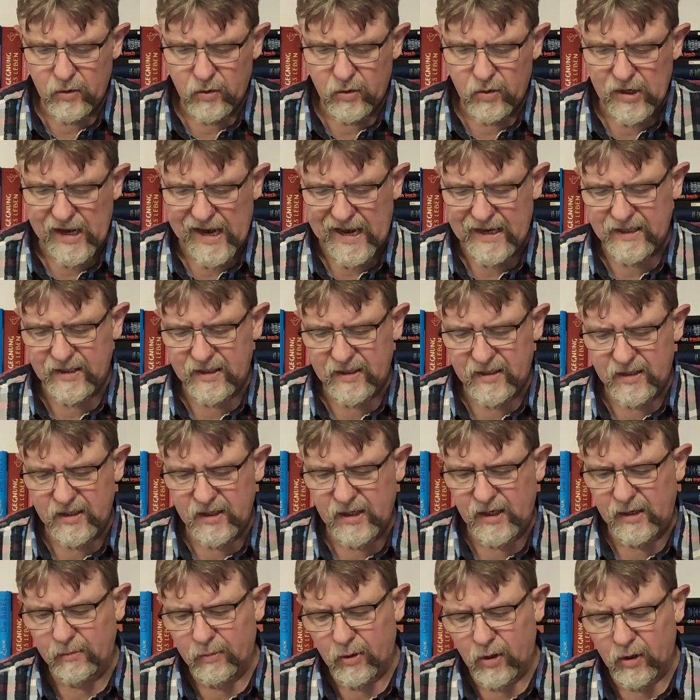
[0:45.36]
Zuerst
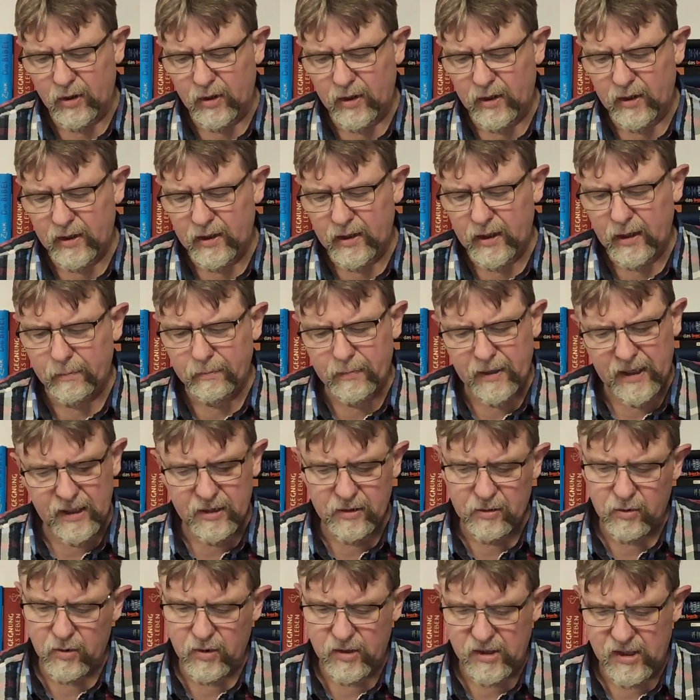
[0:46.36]
Simon, der
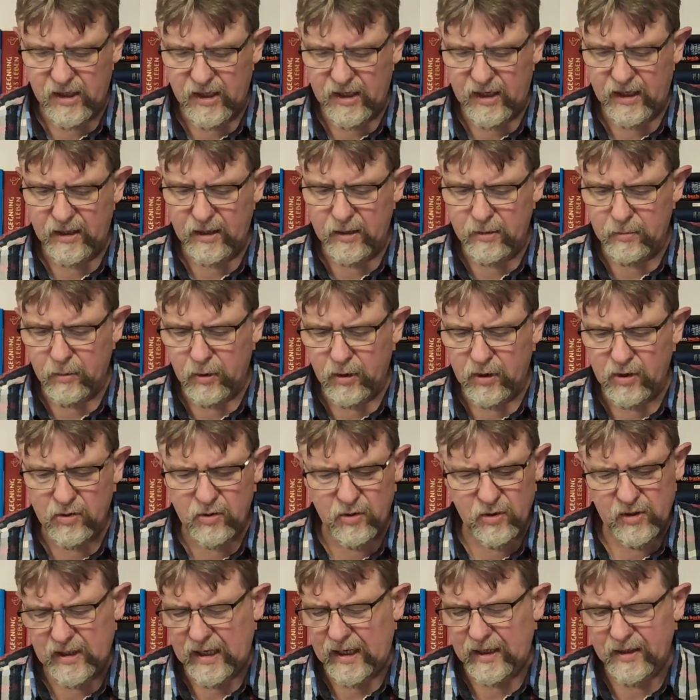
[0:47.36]
Petrus genannt wird,
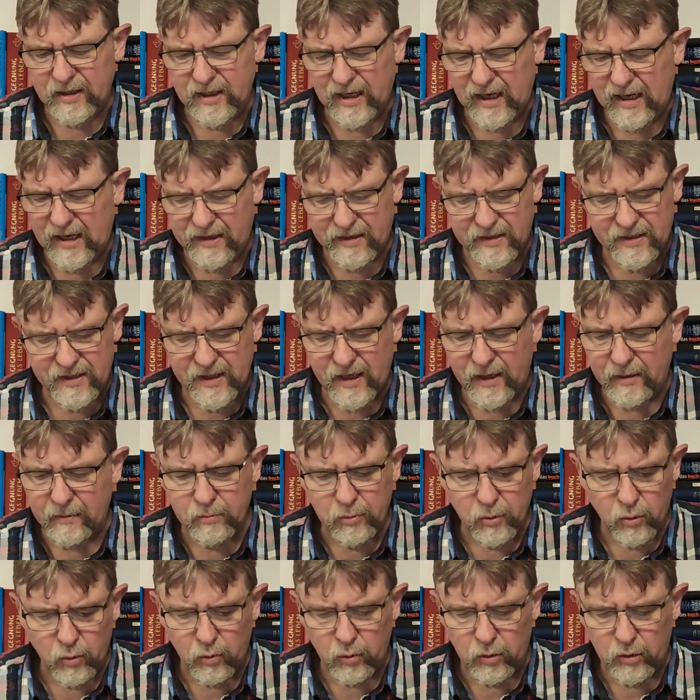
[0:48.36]
und Andreas sein
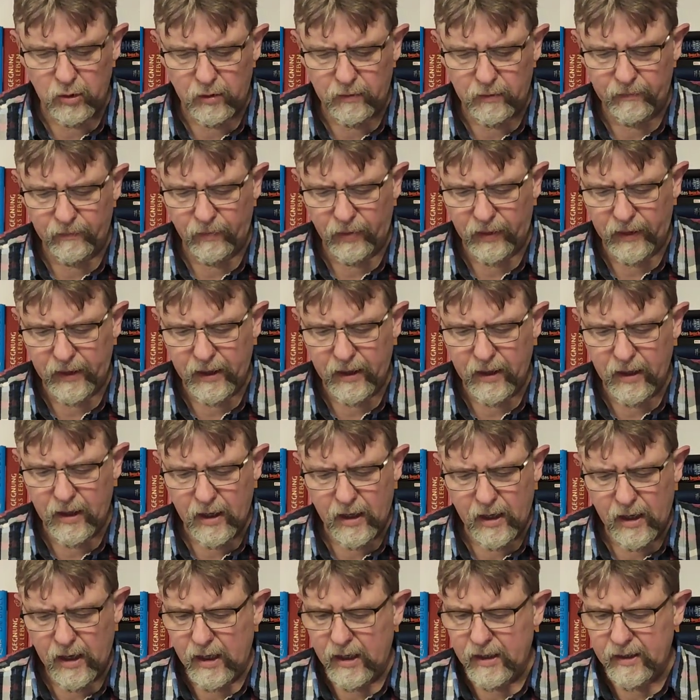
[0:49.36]
Bruder.
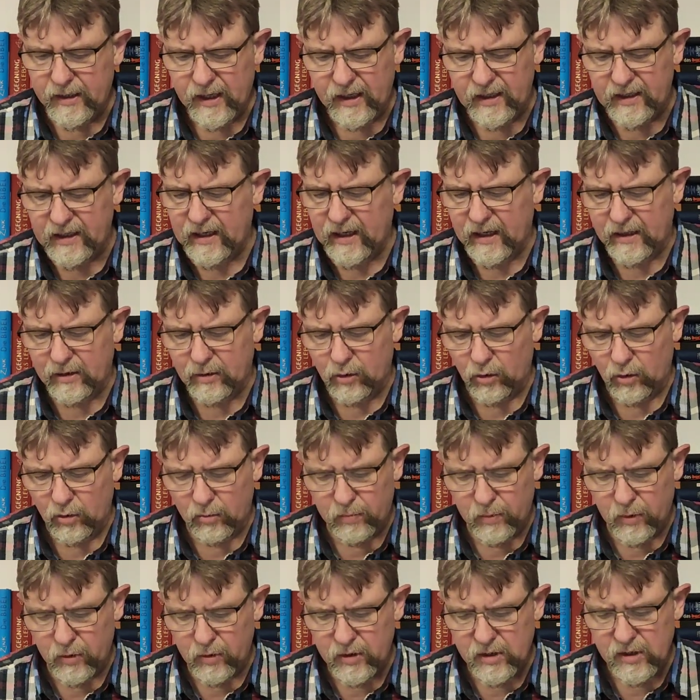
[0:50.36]
Dann
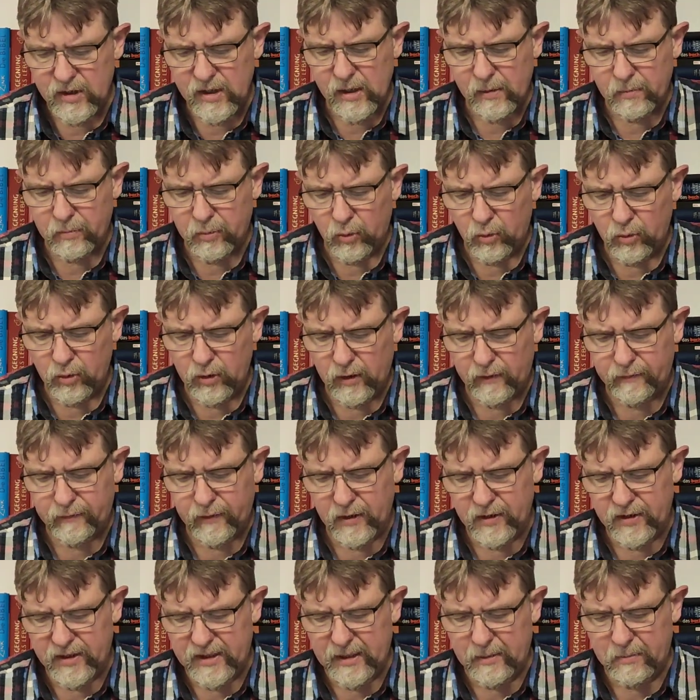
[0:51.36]
Jakobus, der Bruder
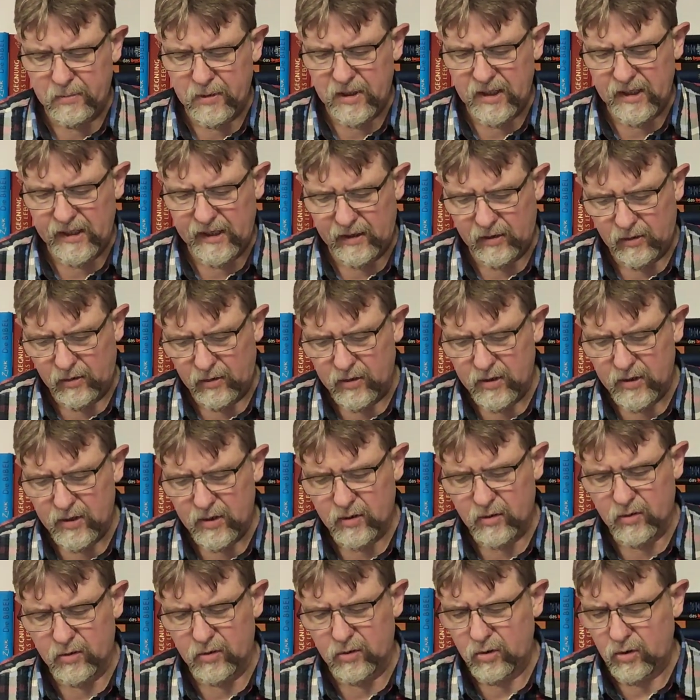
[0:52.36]
von Zebedeus,
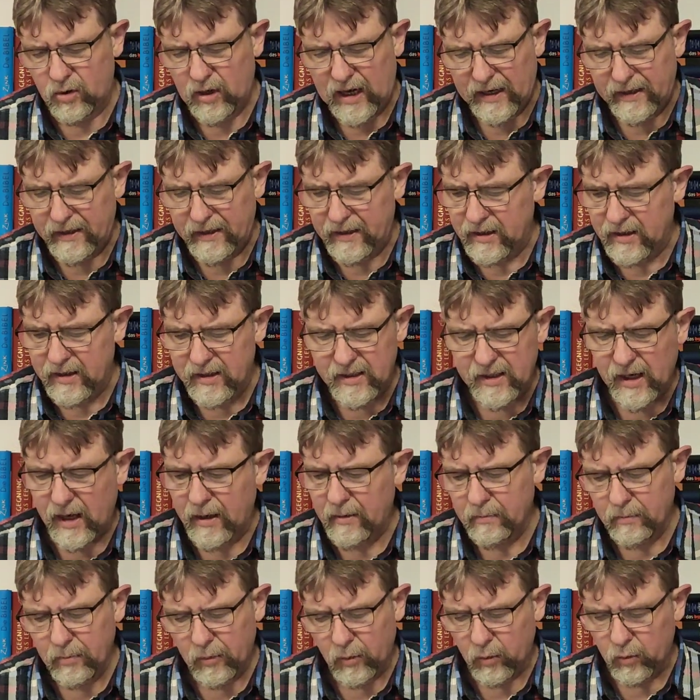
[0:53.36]
und Johannes
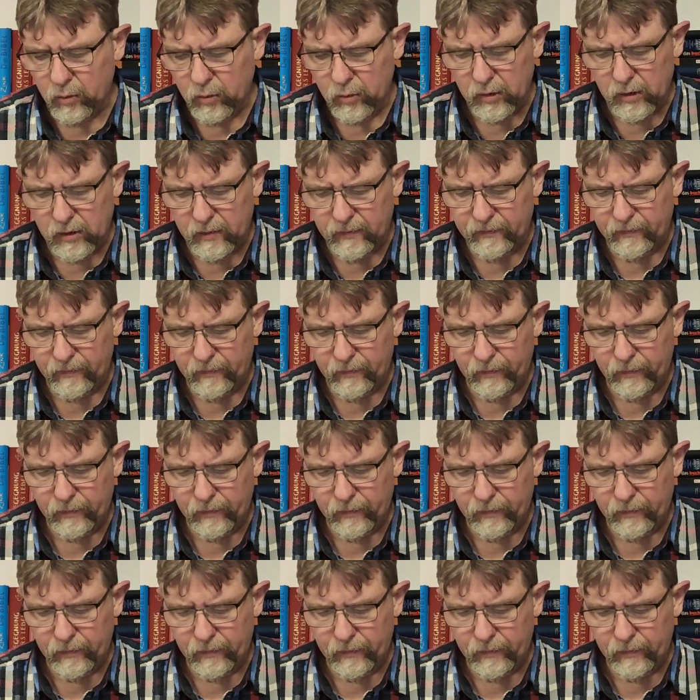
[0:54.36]
sein Bruder.